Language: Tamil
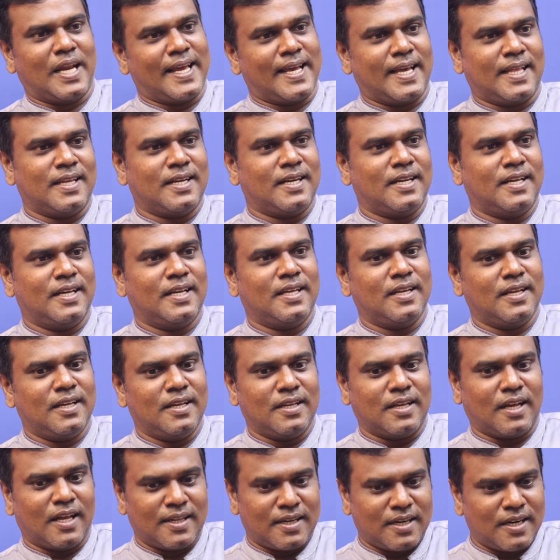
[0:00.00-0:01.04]
லைக்கா தானே
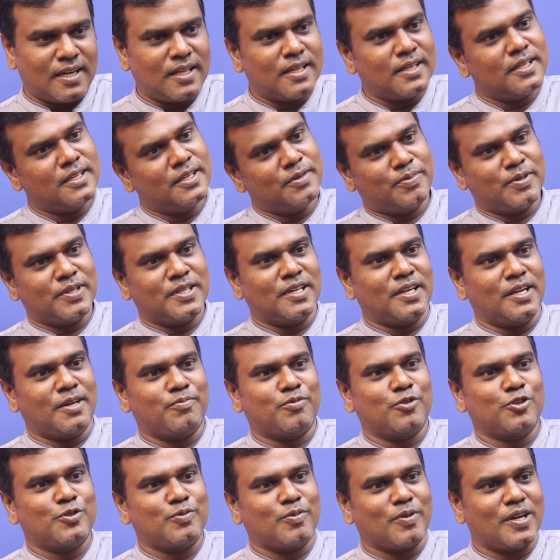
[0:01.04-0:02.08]
அதனால் எப்படி இருந்தாலும்
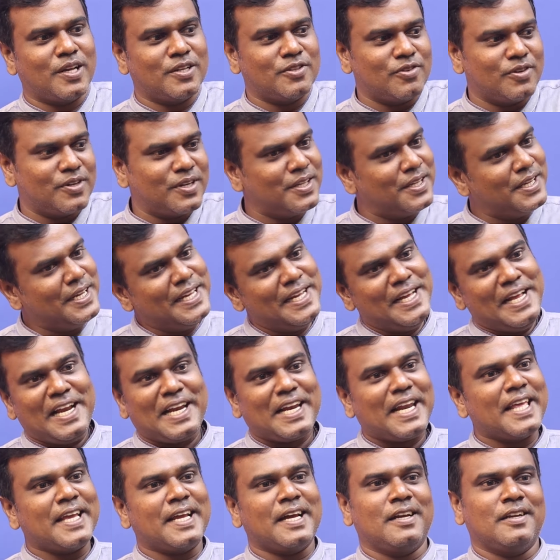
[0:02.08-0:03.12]
அப்ரோச் பண்ணலாம்னு சொல்லிட்டு
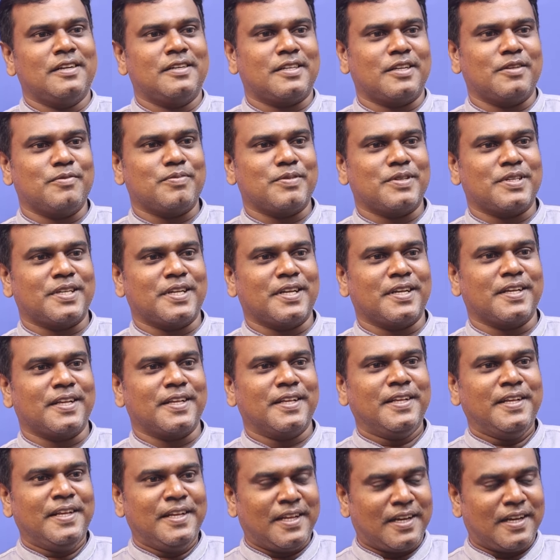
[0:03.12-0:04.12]
லைக்காவில் ட்ரை பண்ணுறாங்க